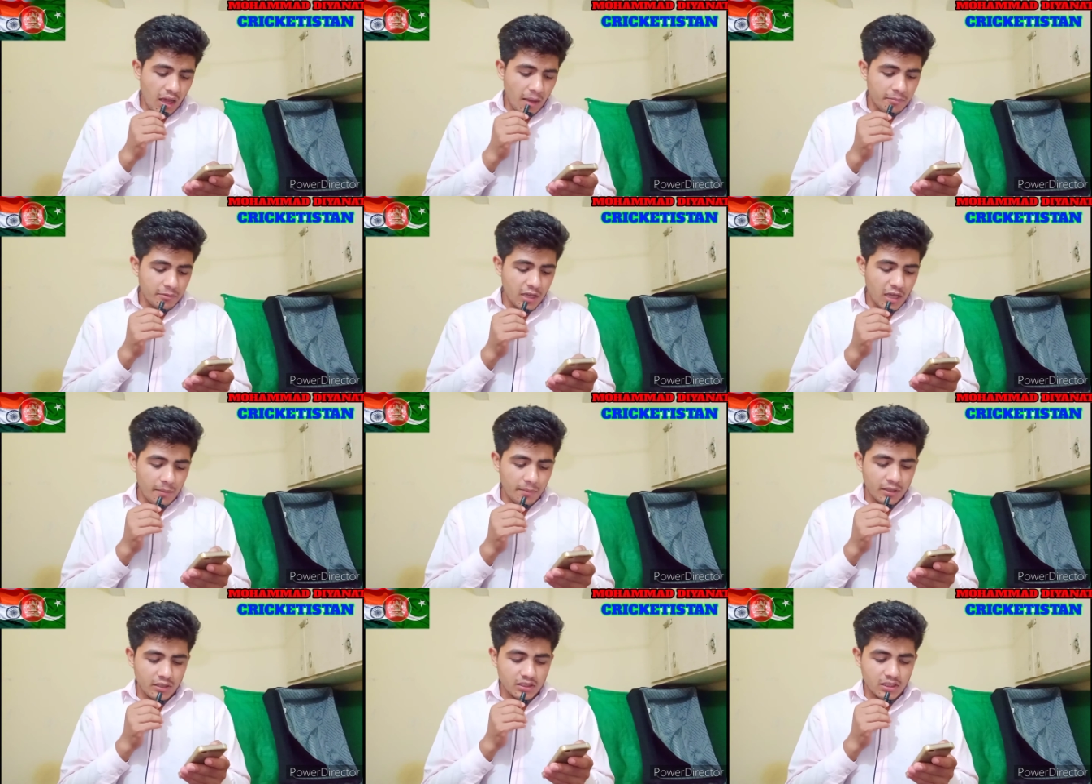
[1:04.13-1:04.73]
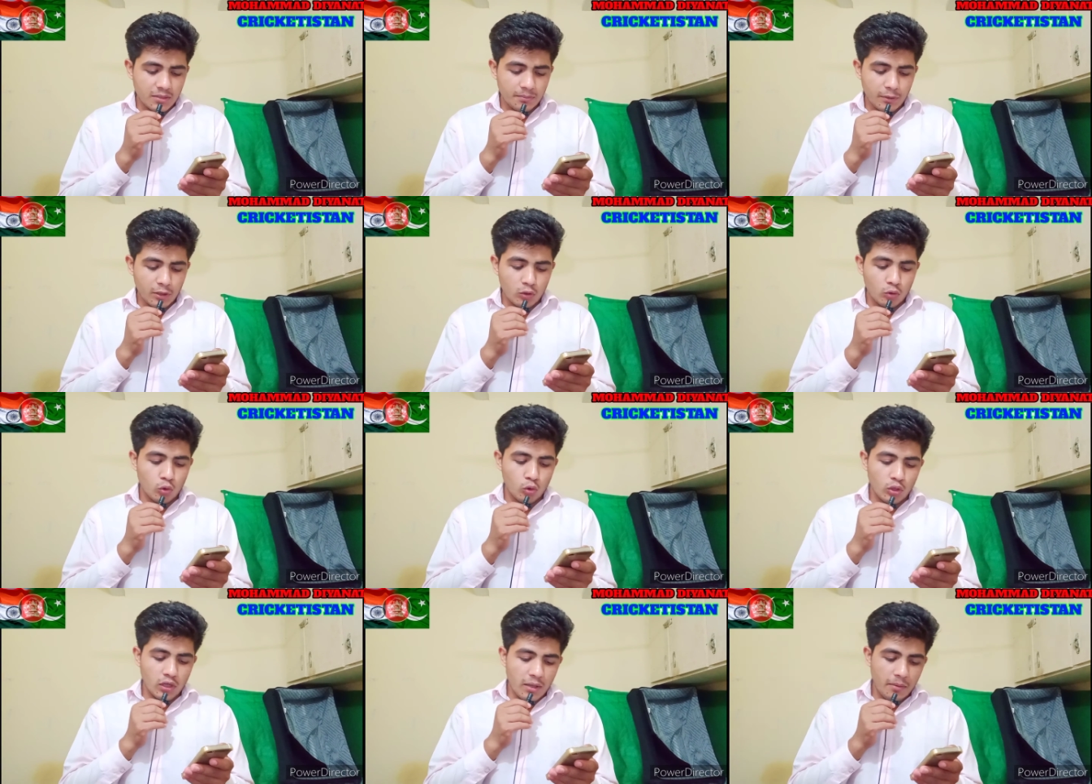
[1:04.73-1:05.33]
अब यहाँ पर दीपक
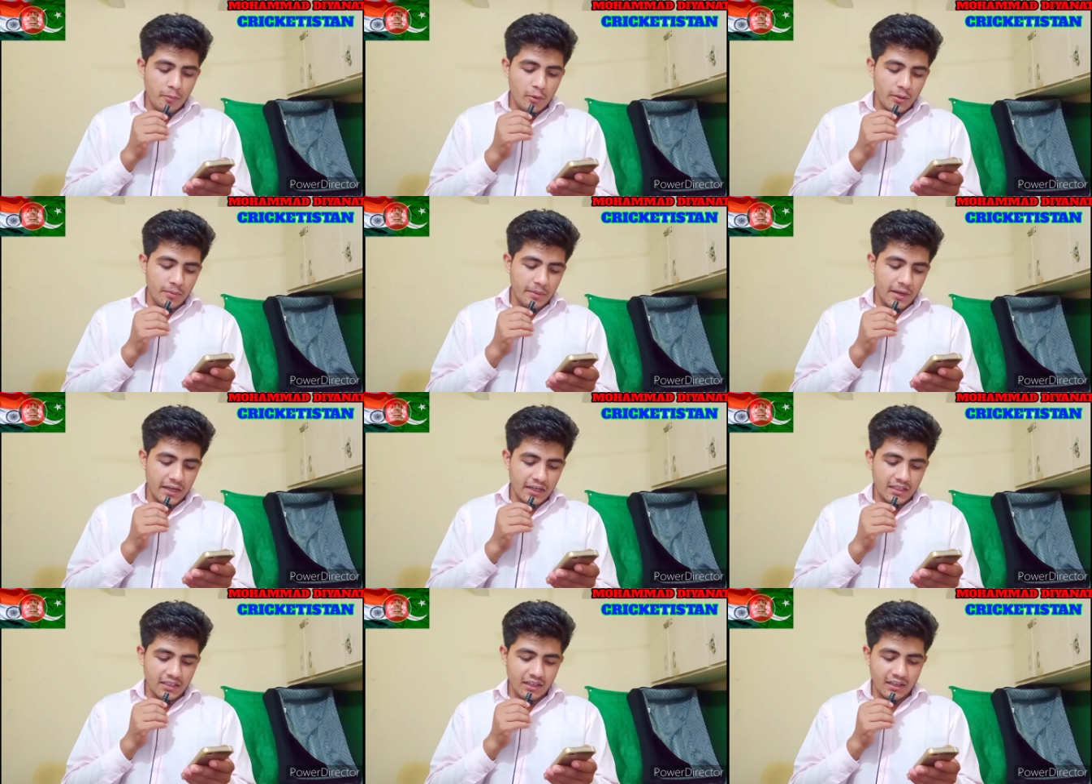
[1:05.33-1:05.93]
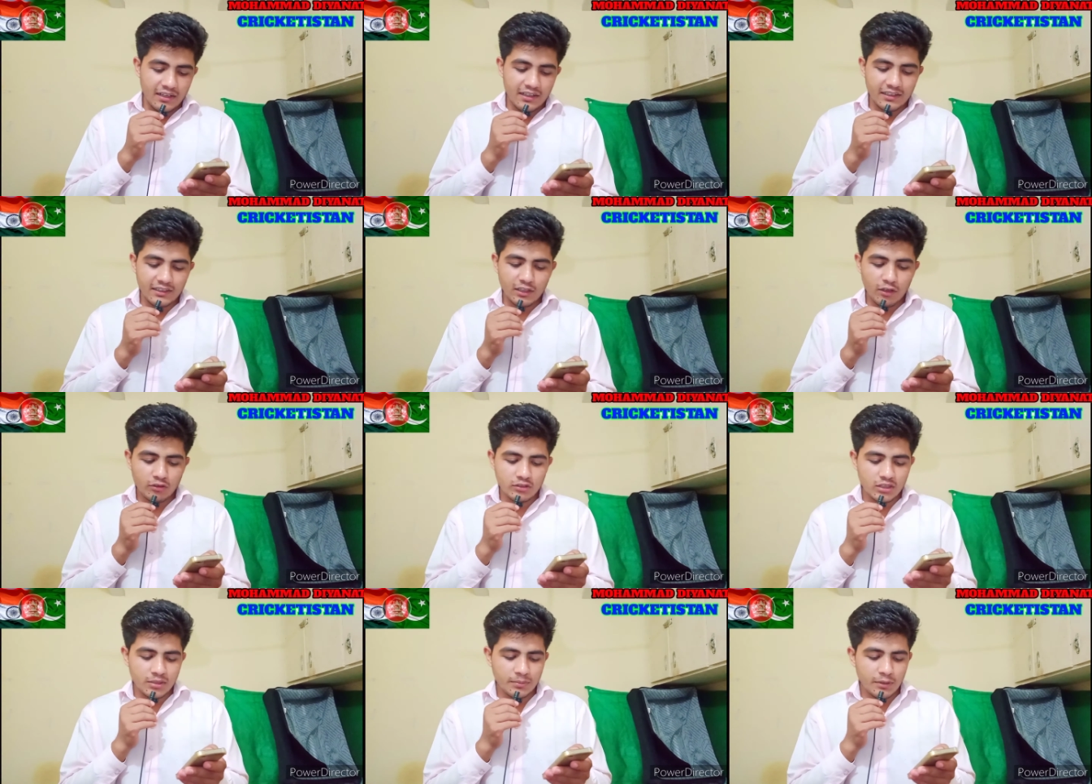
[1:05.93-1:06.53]
हुडा बैटिंग करने के
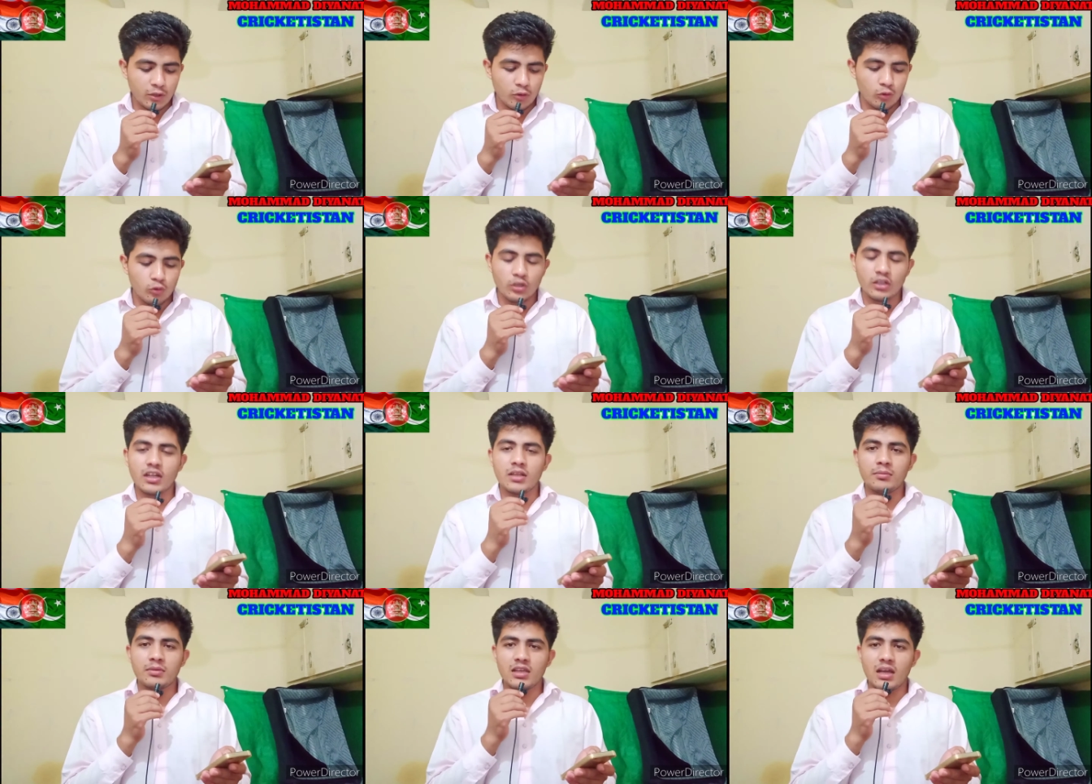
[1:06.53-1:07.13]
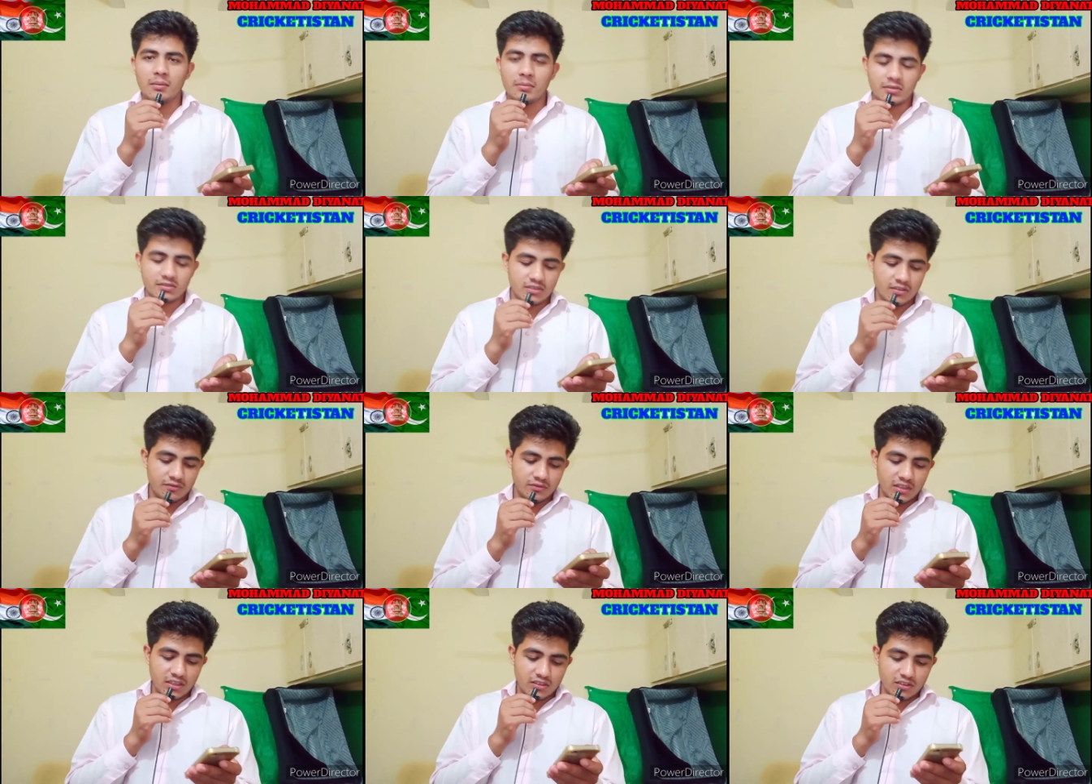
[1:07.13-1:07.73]
लिए और दीपक हुडा ने भी यहाँ पर
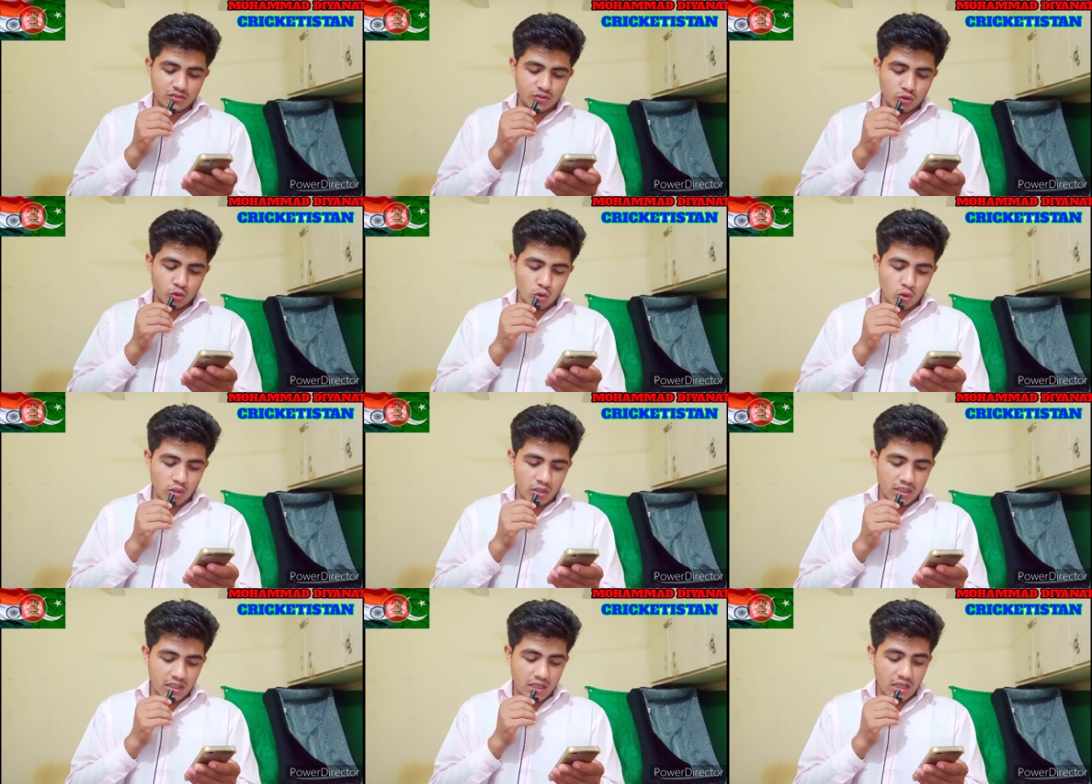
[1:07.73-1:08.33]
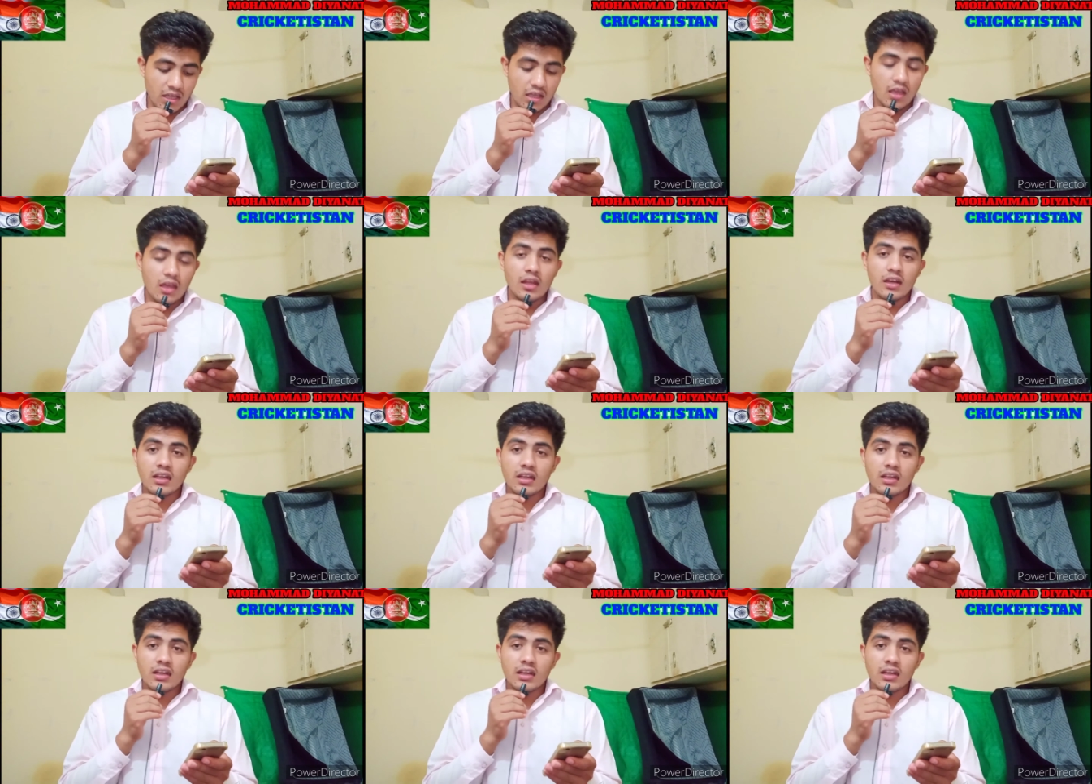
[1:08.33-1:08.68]
सिर्फ दस रन स्कोर किए